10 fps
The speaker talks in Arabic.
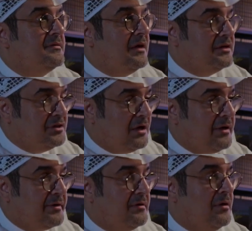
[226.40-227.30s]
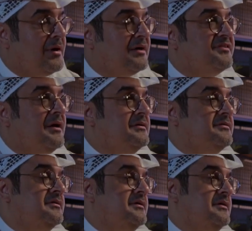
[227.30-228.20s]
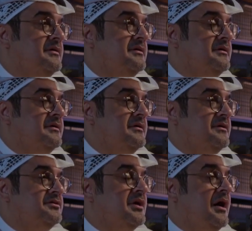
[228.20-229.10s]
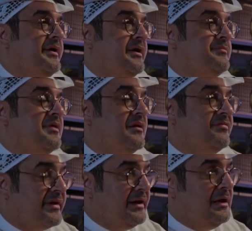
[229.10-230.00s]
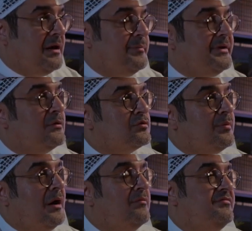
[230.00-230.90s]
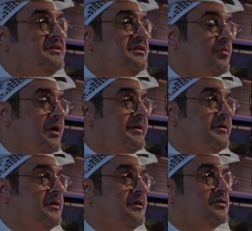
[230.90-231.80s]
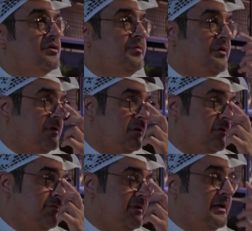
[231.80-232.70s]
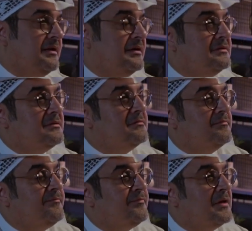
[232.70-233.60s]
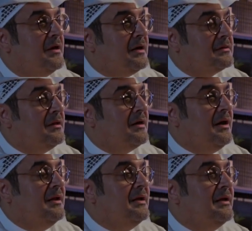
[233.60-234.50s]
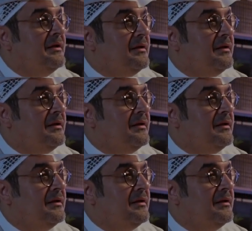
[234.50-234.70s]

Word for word: أشعار وقصائد الشاعر عبد الله الفري العامية وطبعهم في ديوان طبع في الهند أطلق عليه